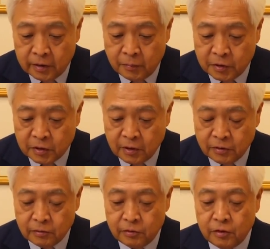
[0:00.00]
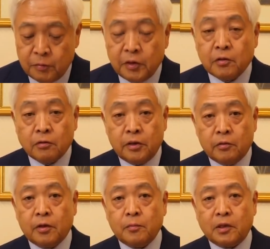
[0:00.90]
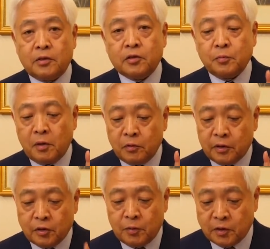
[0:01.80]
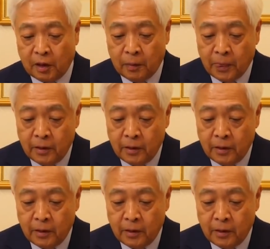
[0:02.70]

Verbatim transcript: でミシガン州の郵便局員これまあ実名も出しました